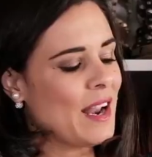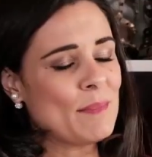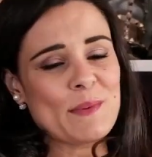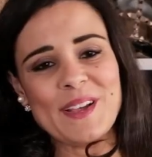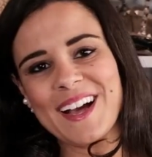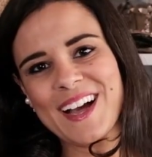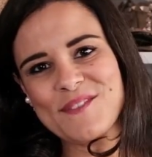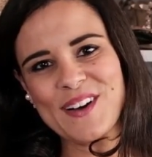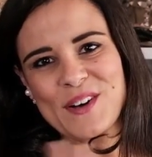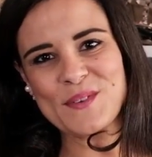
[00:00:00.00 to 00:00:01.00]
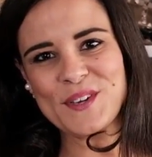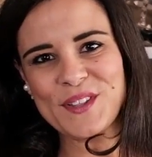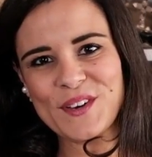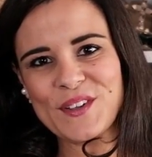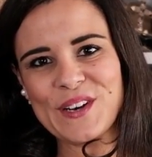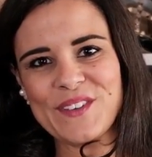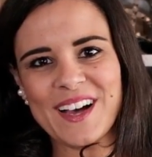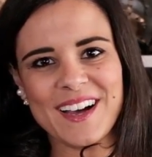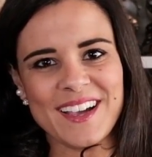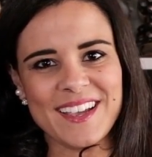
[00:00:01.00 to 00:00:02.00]
La primera capa, como yo digo del
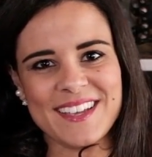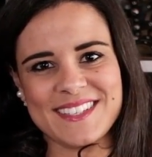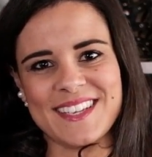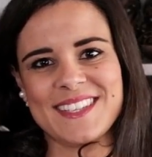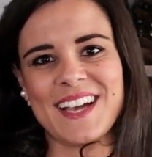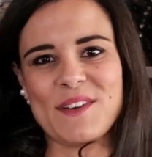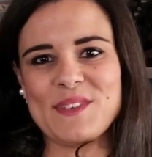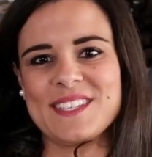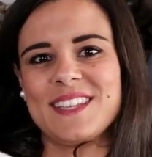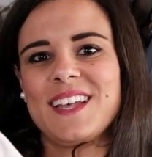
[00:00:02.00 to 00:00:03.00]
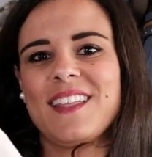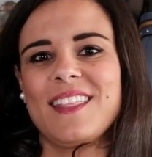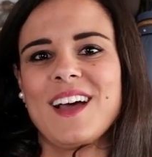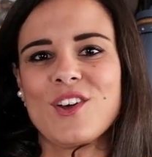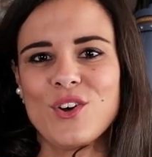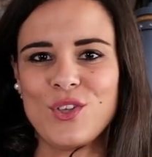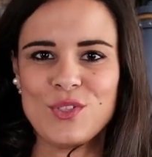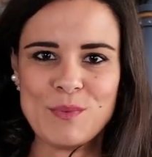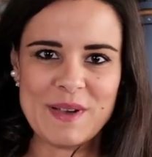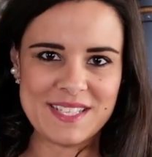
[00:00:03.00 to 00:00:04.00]
viaje es esta camiseta de
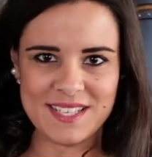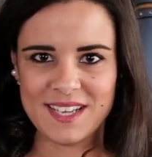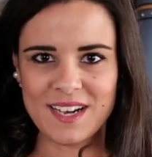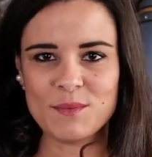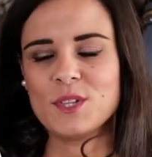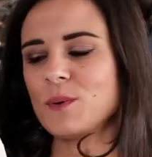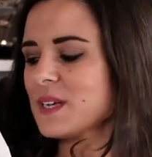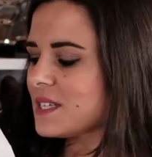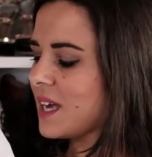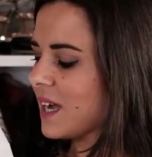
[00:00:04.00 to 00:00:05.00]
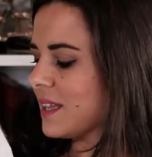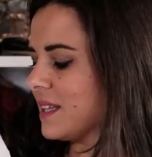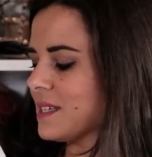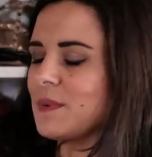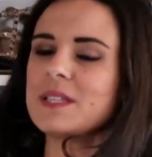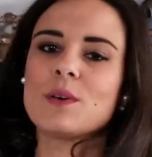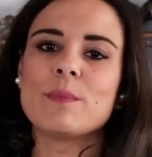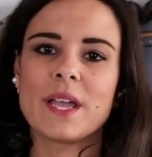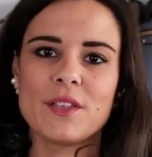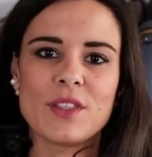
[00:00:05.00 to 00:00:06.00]
algodón básica. Bueno, básica que tiene simplemente
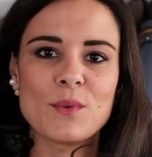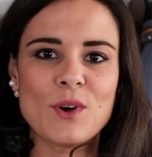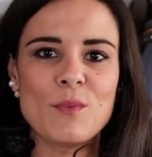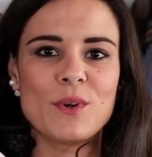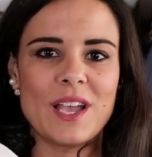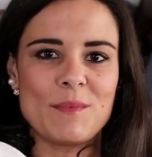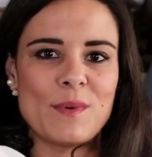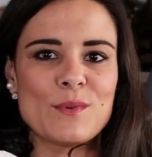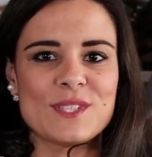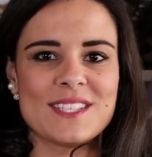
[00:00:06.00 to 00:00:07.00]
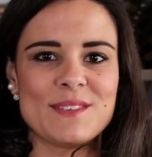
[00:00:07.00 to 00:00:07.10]
un pequeño dibujo porque a mí me gusta